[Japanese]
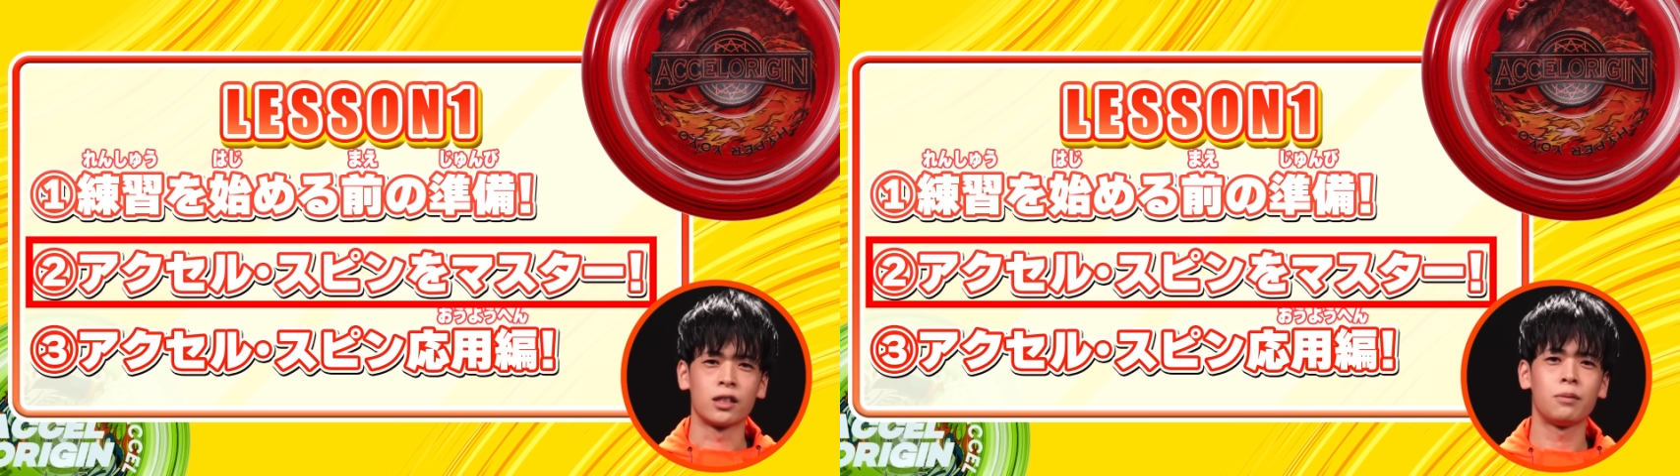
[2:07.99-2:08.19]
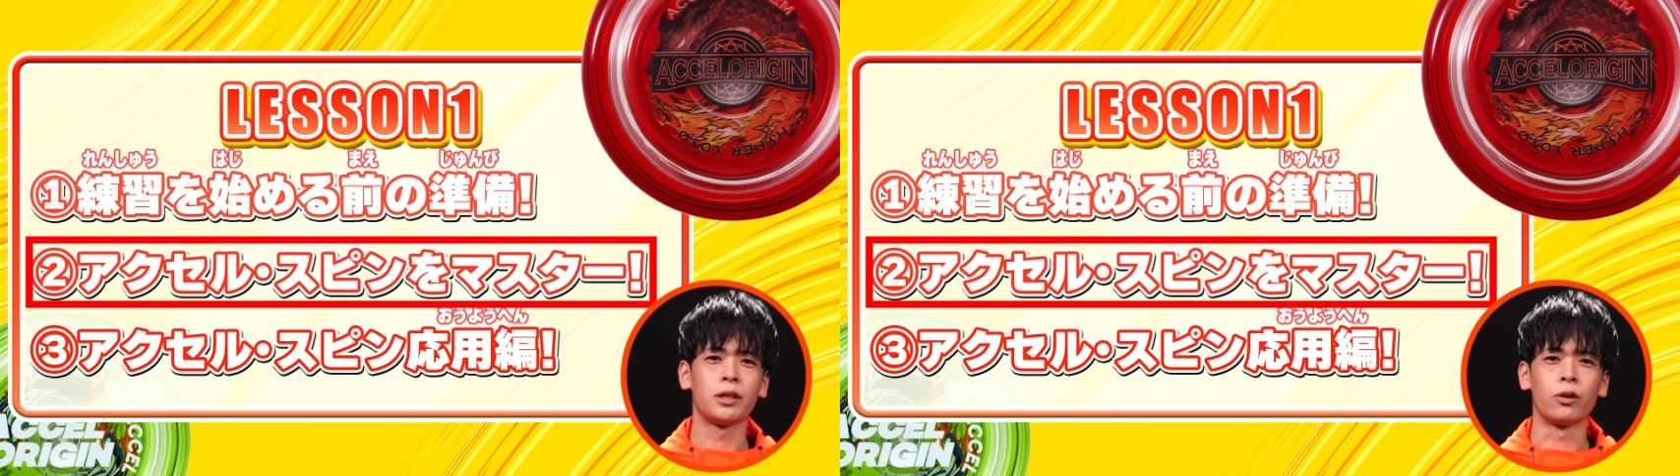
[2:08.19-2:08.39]

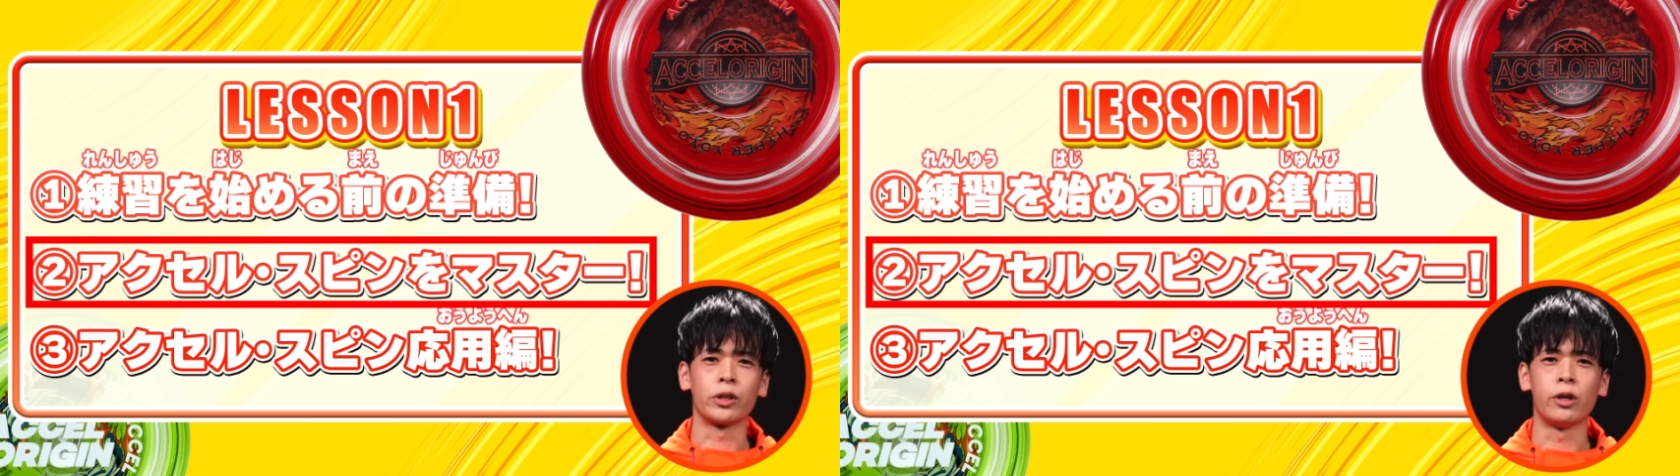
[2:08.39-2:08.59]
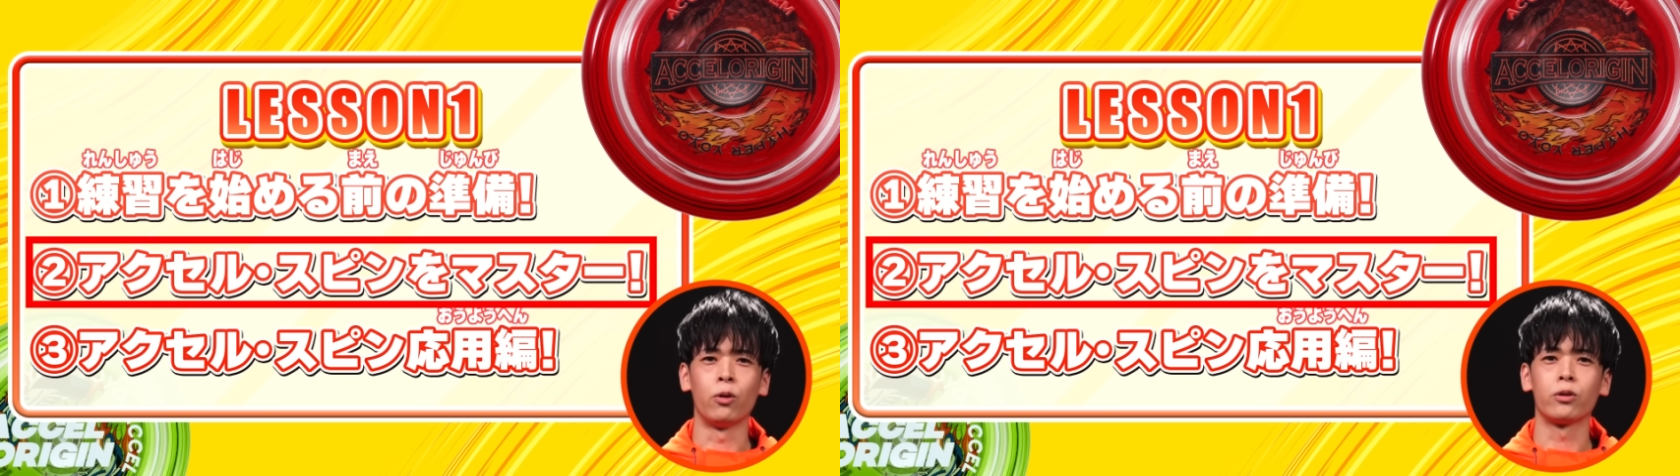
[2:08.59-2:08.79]
全ての
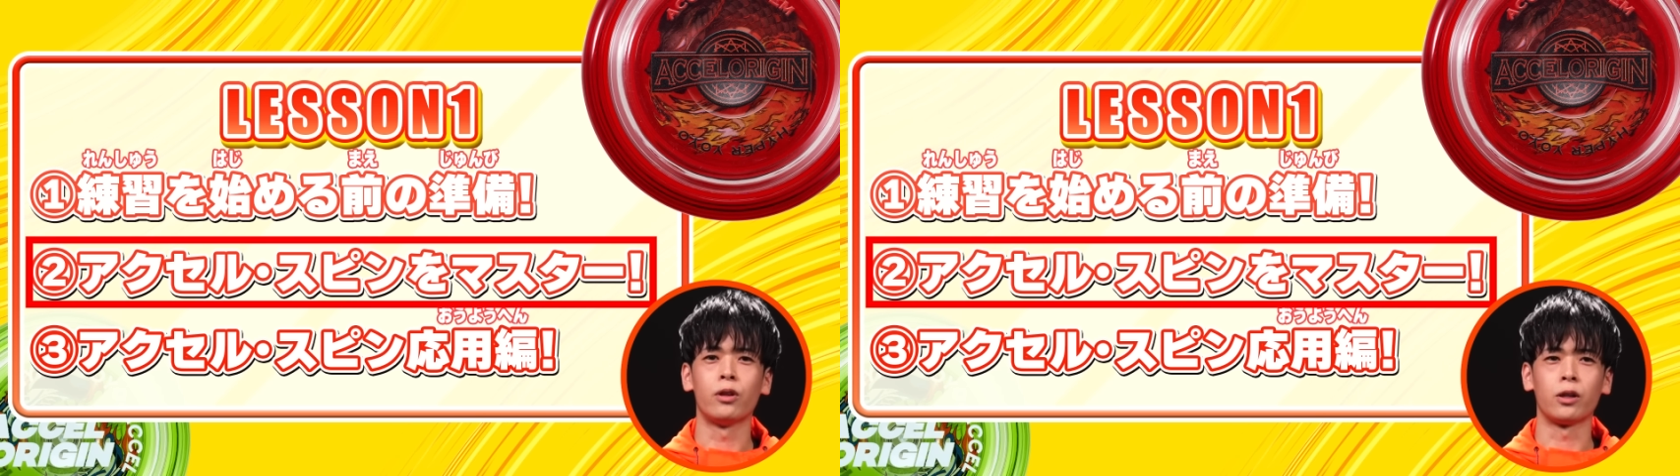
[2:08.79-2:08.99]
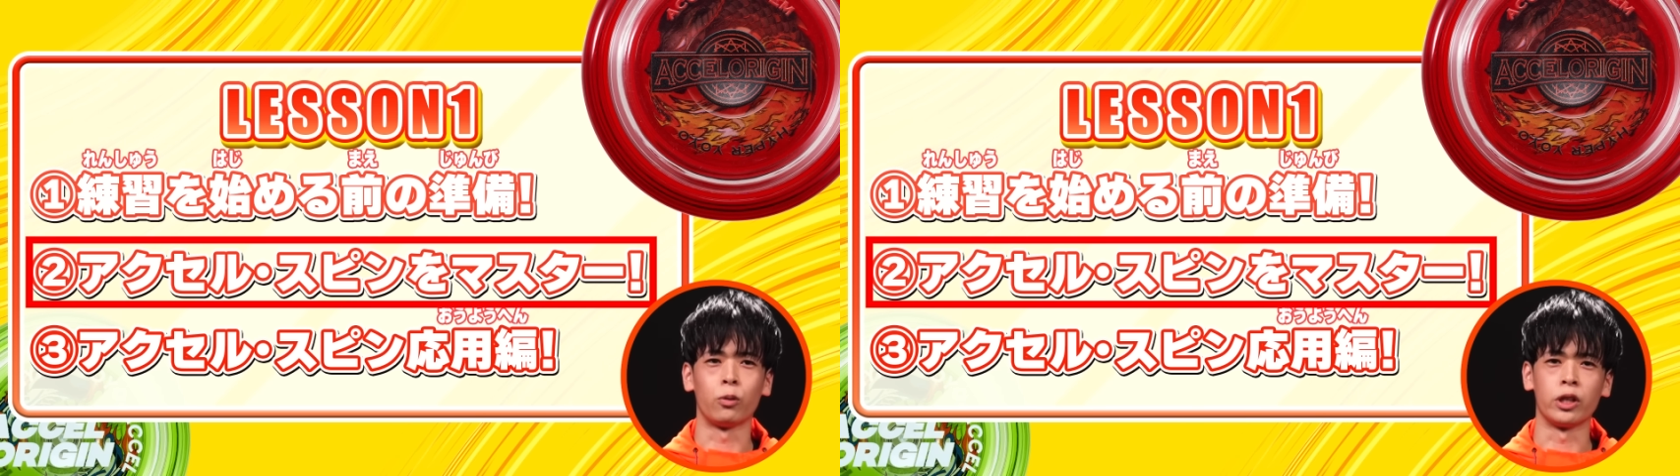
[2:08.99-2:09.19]
基本と
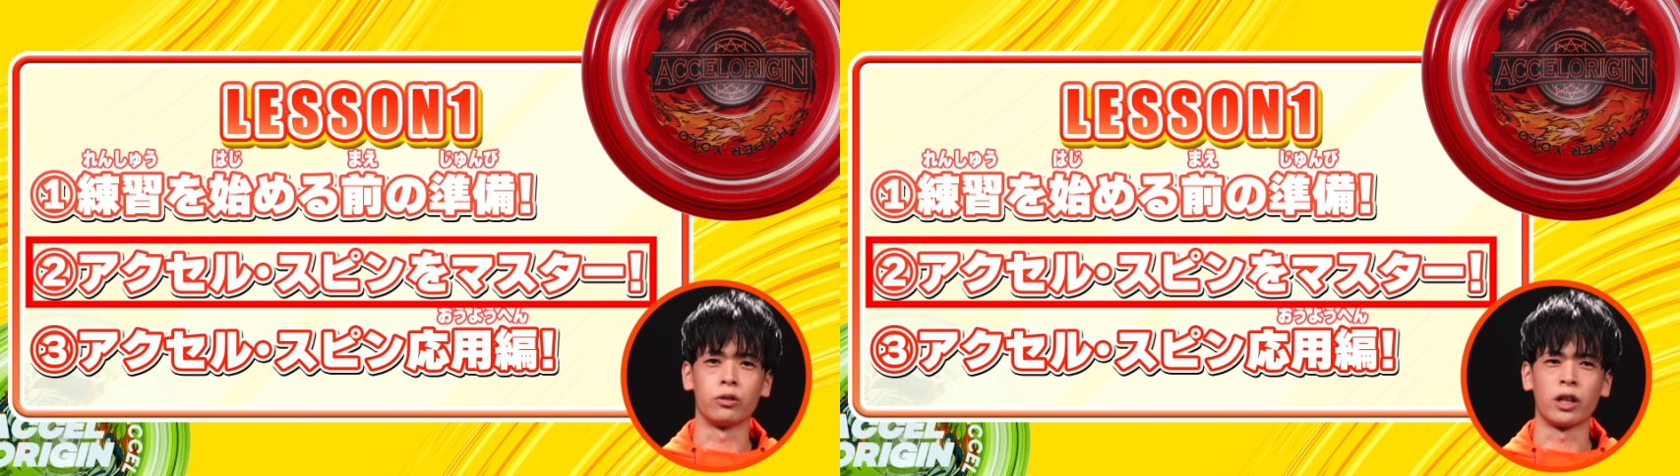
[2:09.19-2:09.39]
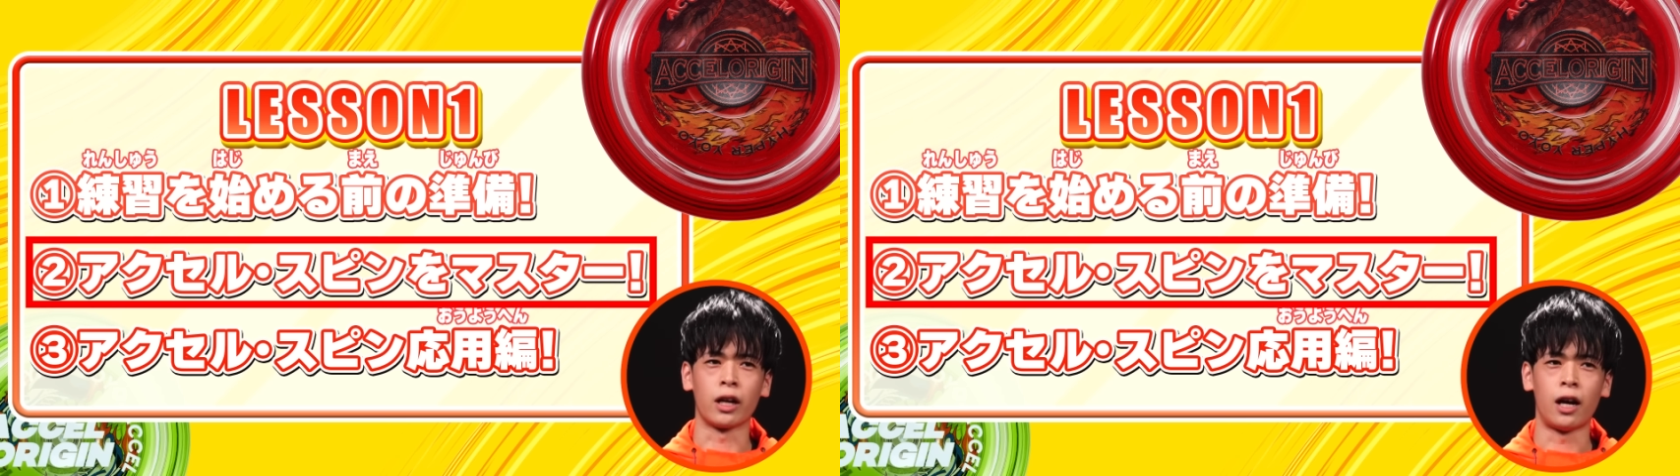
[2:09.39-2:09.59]
なる
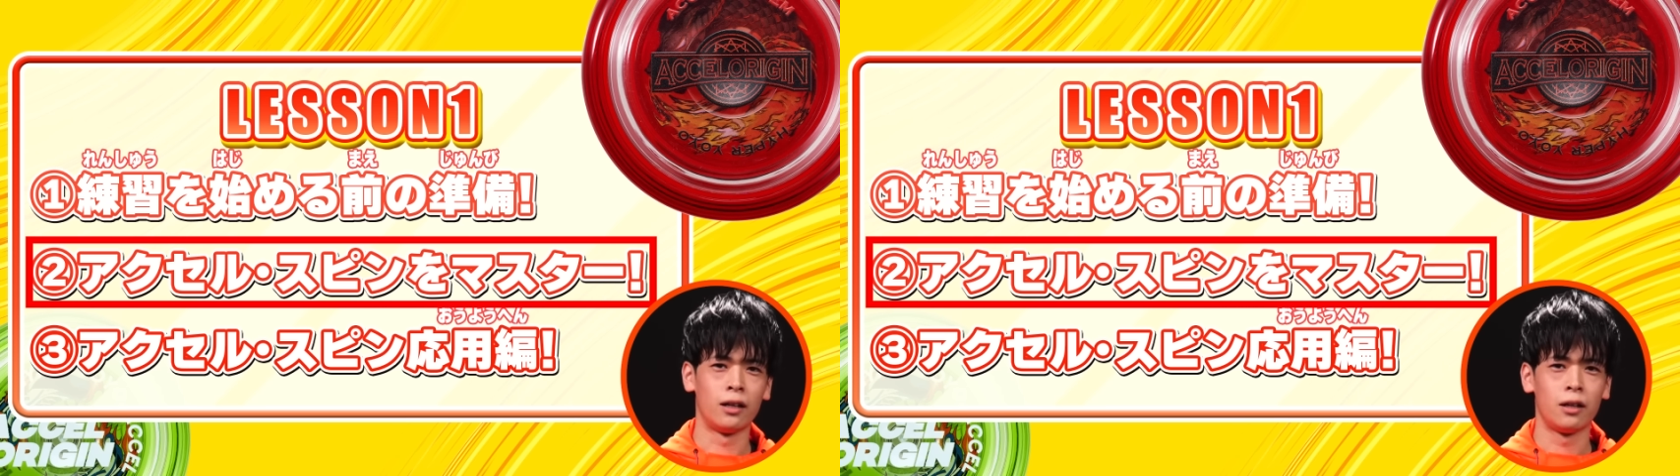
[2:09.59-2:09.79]
トリックだから